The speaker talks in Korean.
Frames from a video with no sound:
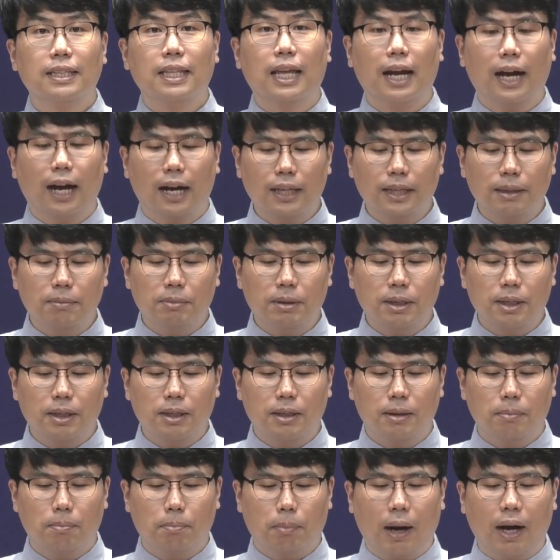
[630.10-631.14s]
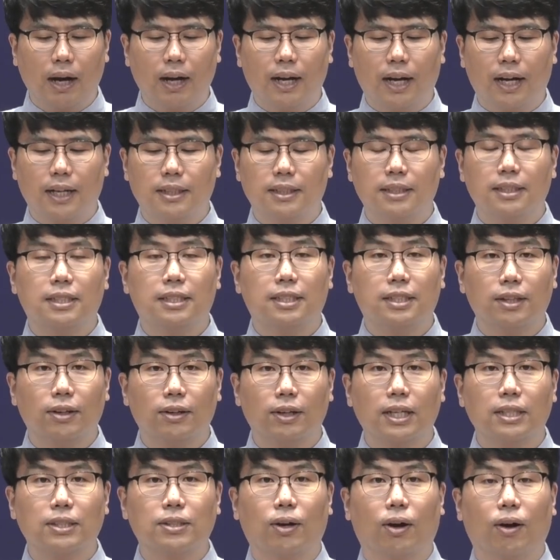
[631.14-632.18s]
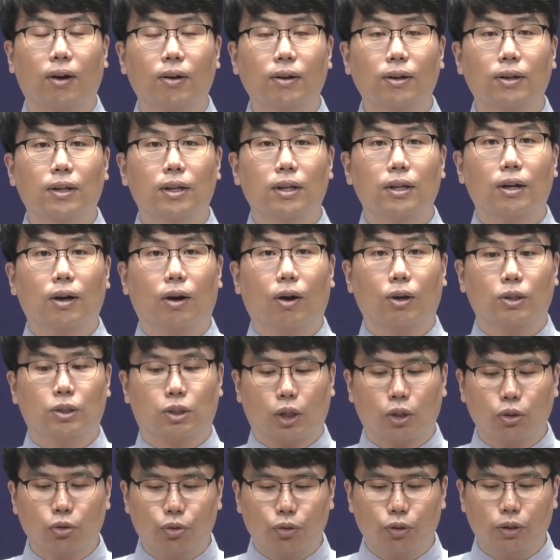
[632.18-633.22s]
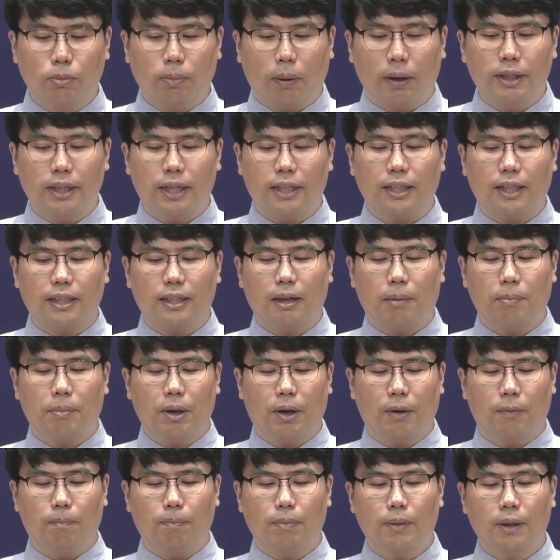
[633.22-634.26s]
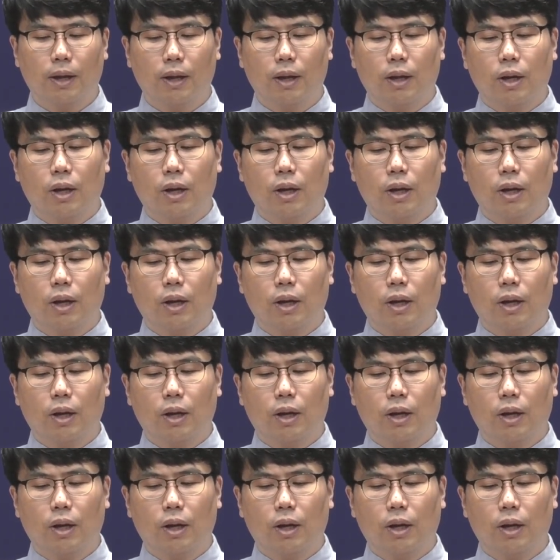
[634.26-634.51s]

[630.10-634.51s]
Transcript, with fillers: 내가 이미 파악한 지형에서 어, 전투를 벌이게 된다면